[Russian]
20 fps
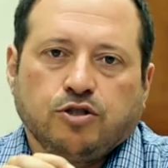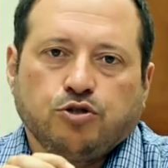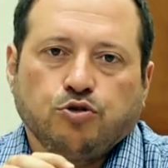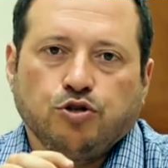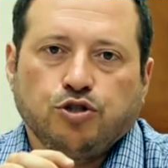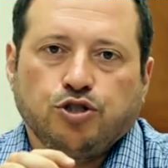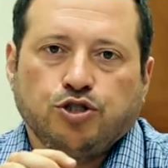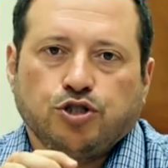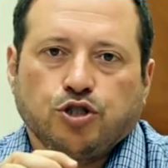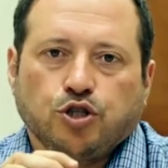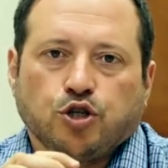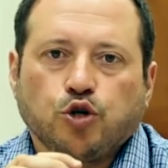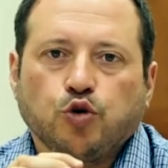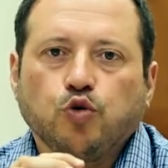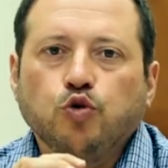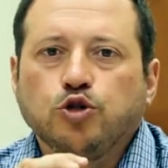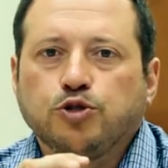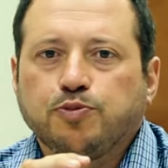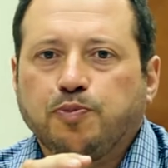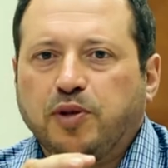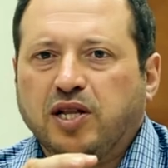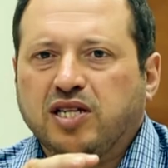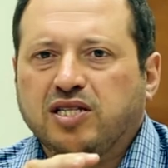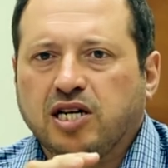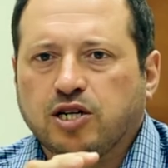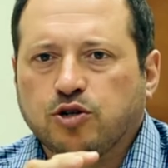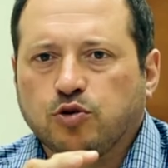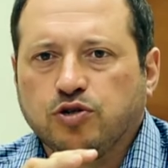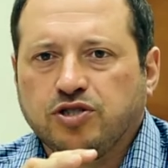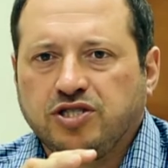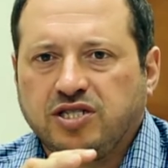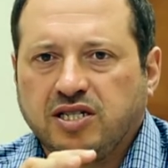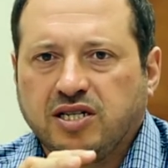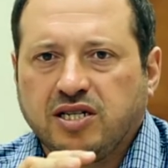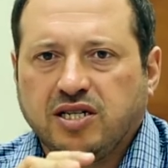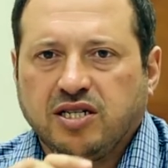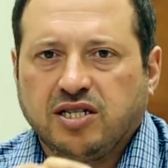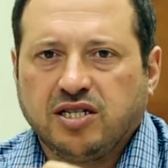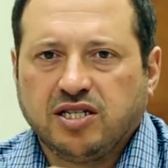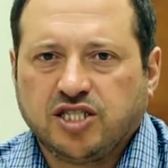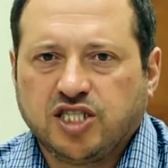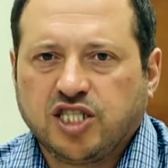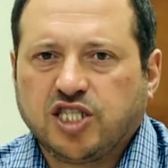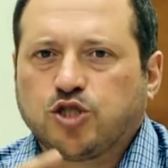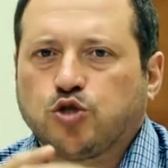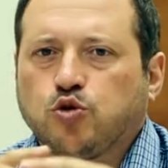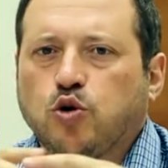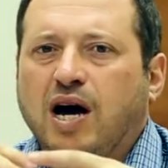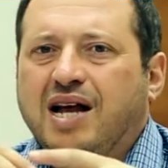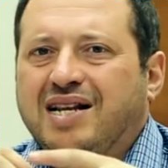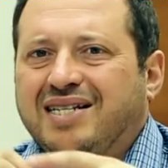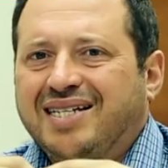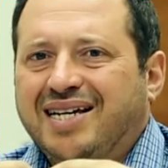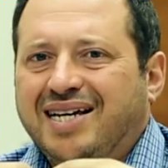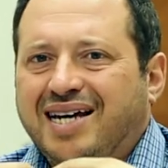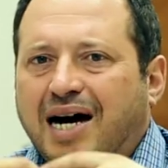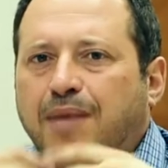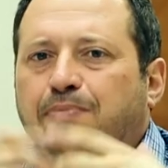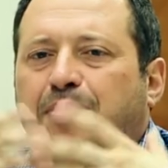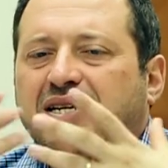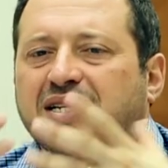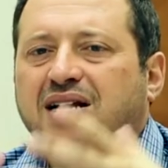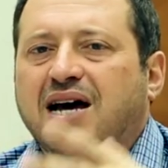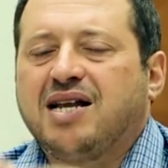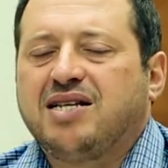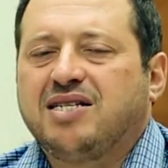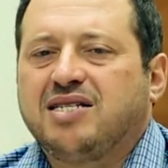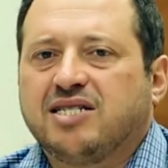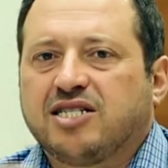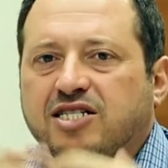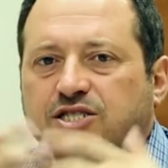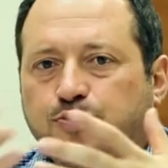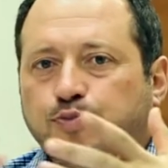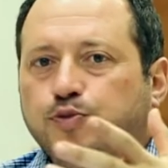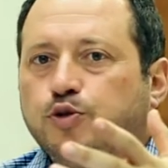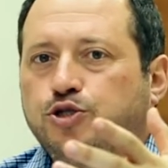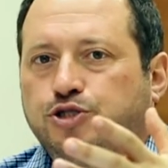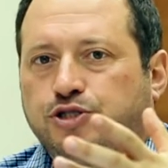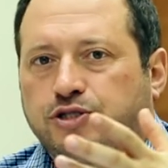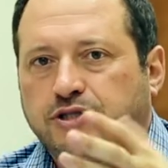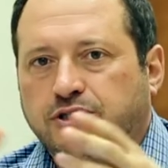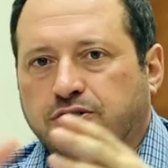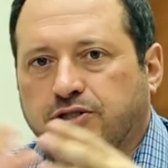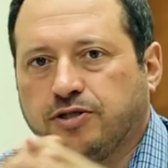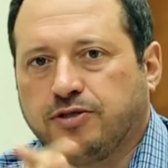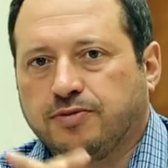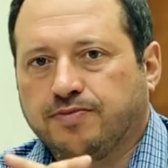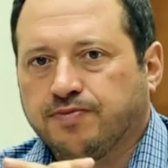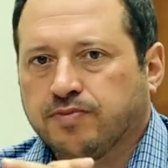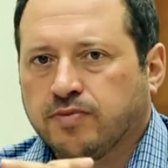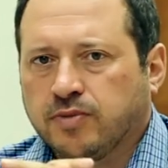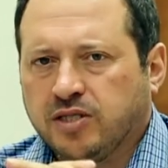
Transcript: То есть культ плодородия, сексуальная, аморальная распущенность.